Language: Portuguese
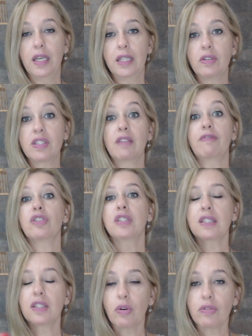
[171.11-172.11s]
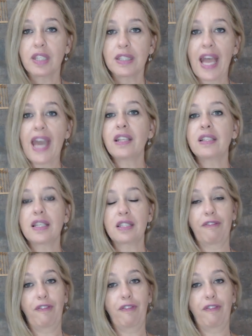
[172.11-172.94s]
Então, assim, você se considere dessa